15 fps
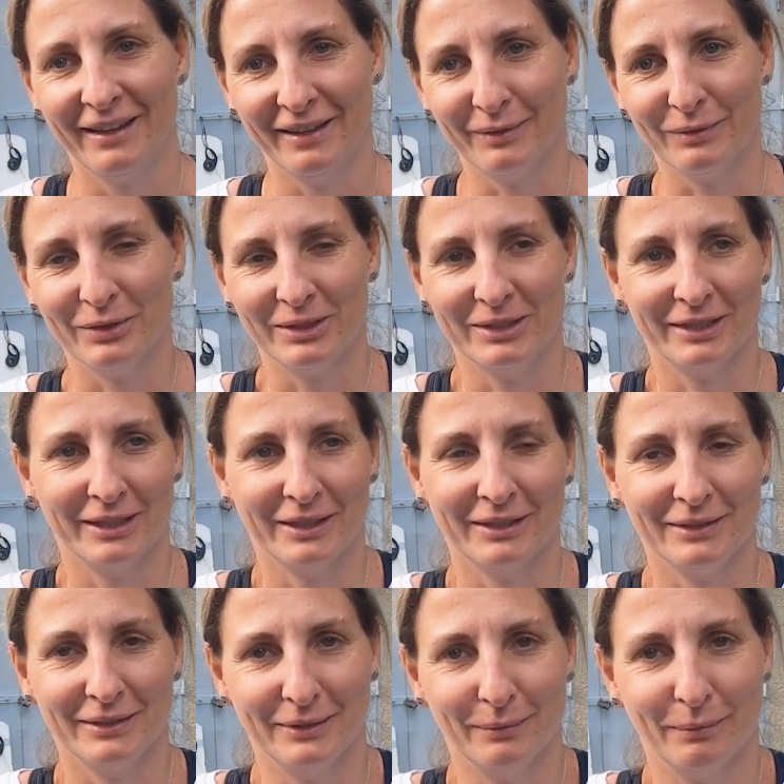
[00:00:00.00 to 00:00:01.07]
A jak przyjdzie
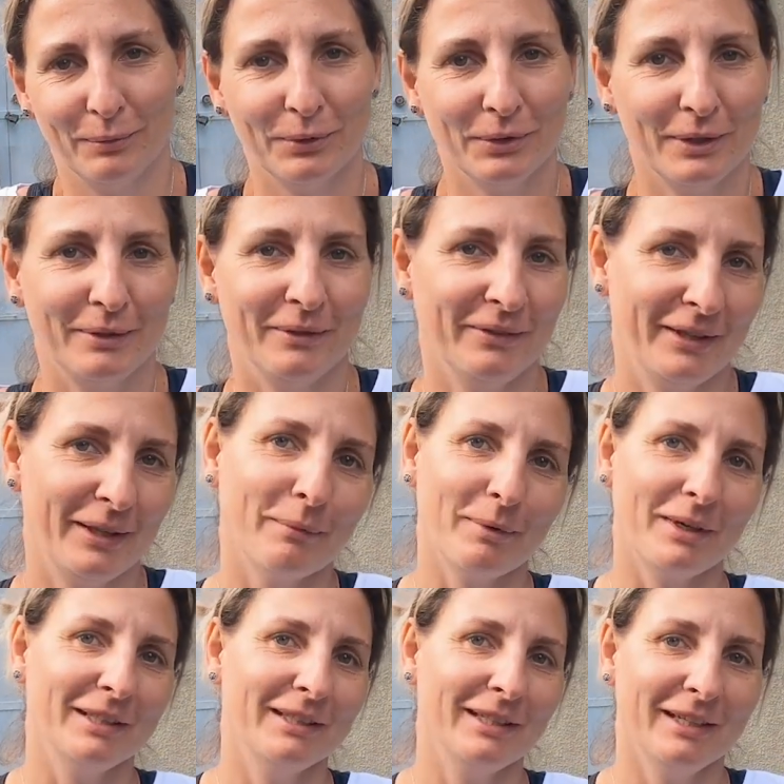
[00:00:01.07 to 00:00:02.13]
jakiś zbój i je
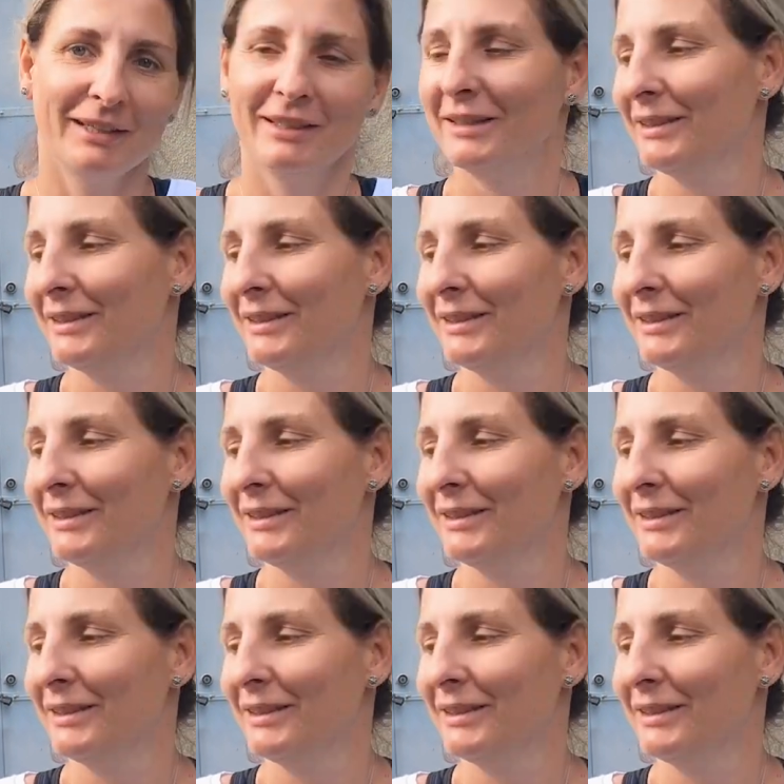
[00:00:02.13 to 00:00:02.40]
napadnie?